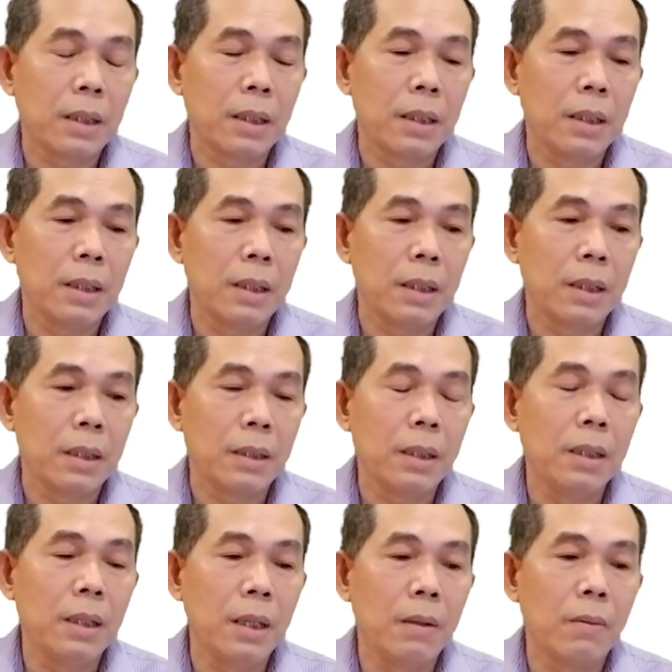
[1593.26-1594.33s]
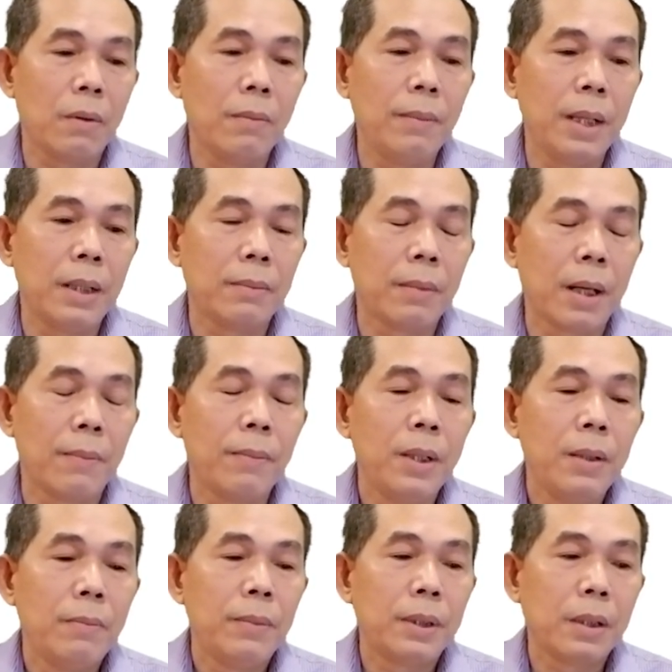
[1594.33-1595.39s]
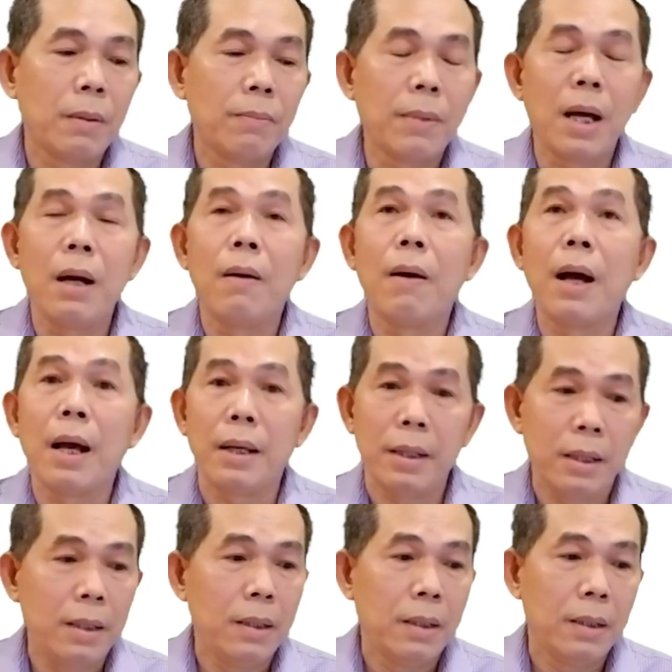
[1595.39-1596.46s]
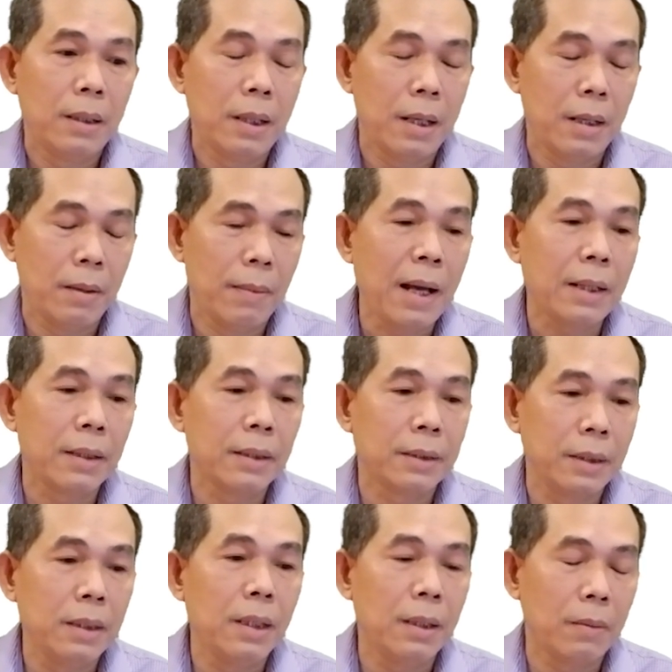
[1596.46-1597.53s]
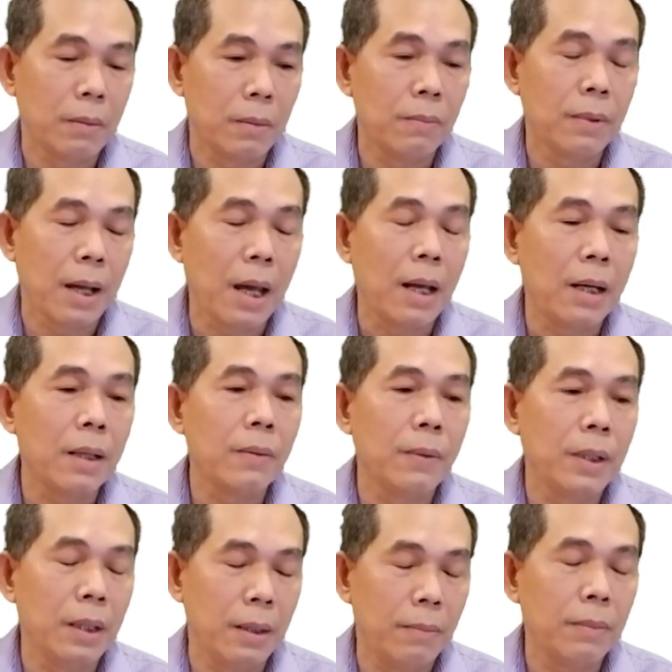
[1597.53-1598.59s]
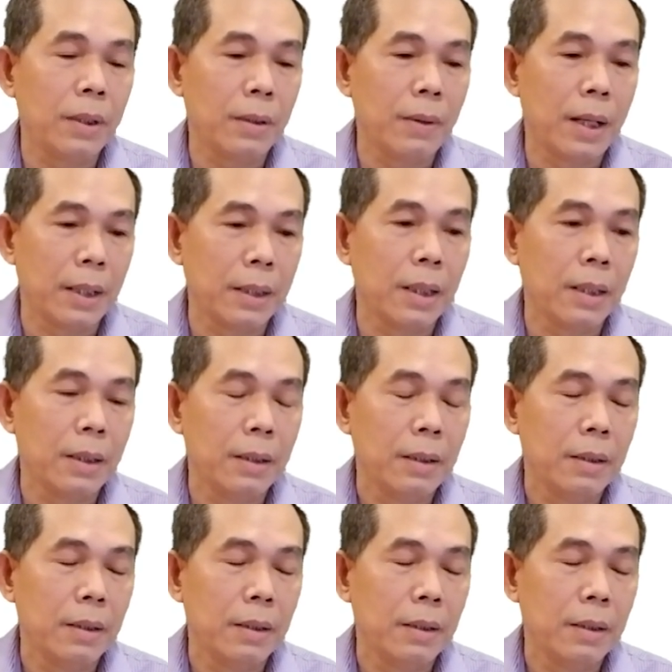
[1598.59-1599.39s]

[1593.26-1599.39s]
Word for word: cái cái tín hiệu của mình mà mình không mã hóa đó là nó bắt được tín hiệu cũng khá là nguy hiểm đó các bạn nhé